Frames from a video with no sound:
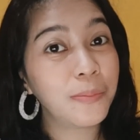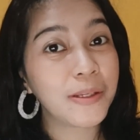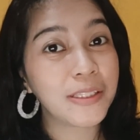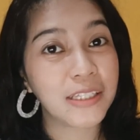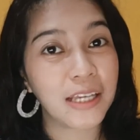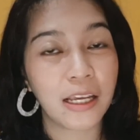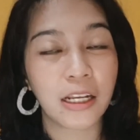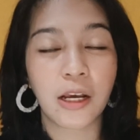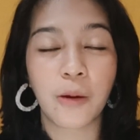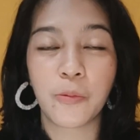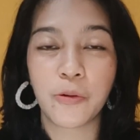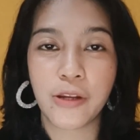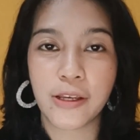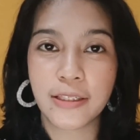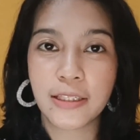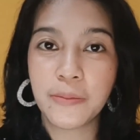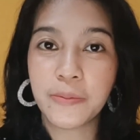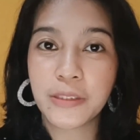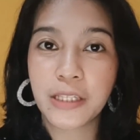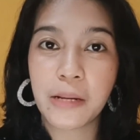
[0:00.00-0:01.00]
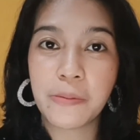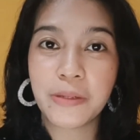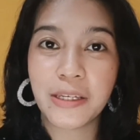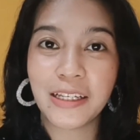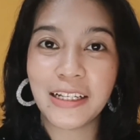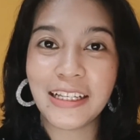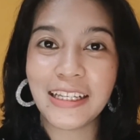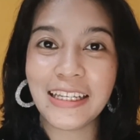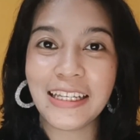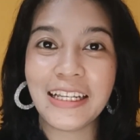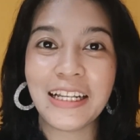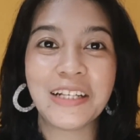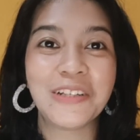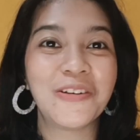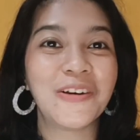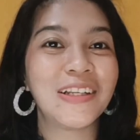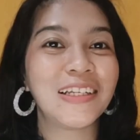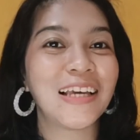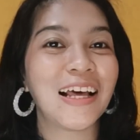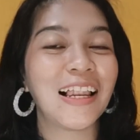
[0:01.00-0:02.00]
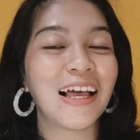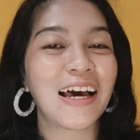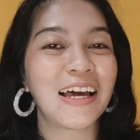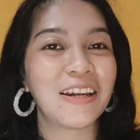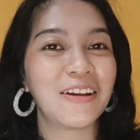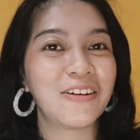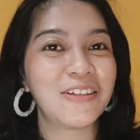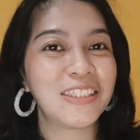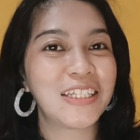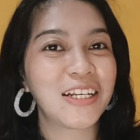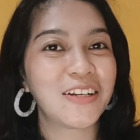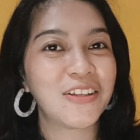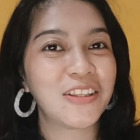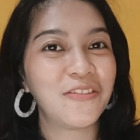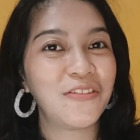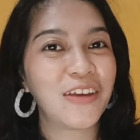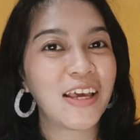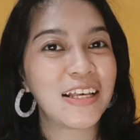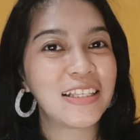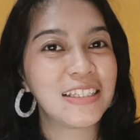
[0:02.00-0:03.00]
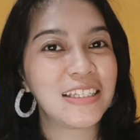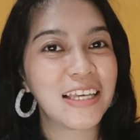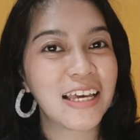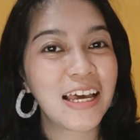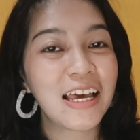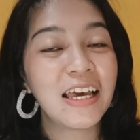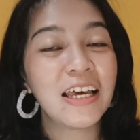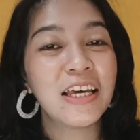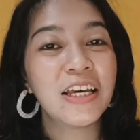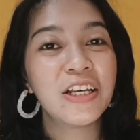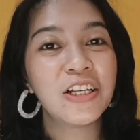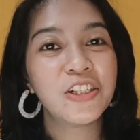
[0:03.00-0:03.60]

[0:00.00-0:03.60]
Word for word: pastikan kamu udah subscribe channel ini dan juga dinyalakan lonceng notifikasinya